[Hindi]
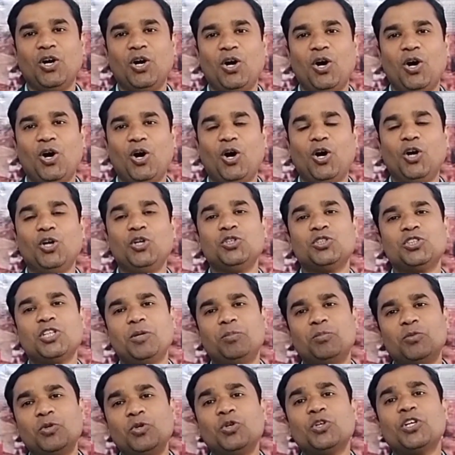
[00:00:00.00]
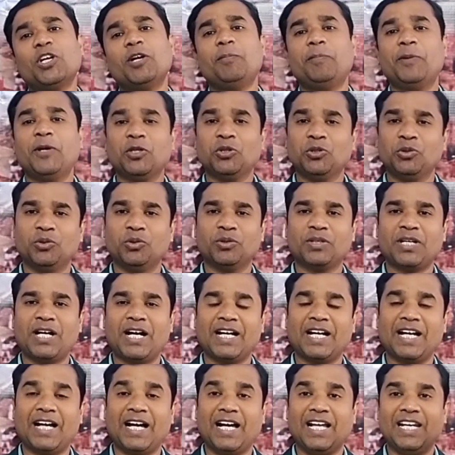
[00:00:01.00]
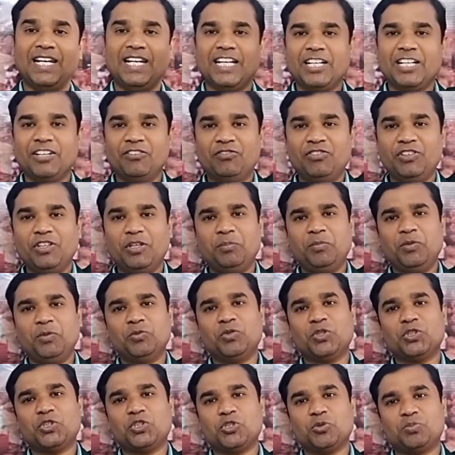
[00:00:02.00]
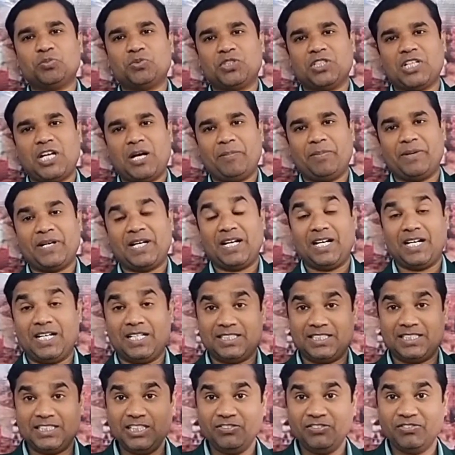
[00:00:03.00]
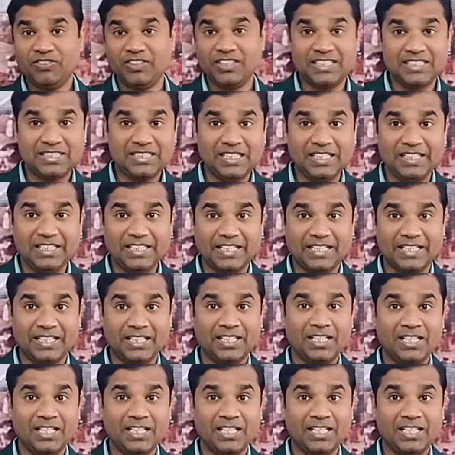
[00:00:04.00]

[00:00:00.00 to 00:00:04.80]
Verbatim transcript: और उसके मुंह के ऊपर थूका गया लेकिन फिर भी वो चुपचाप रहा सिर्फ इसलिए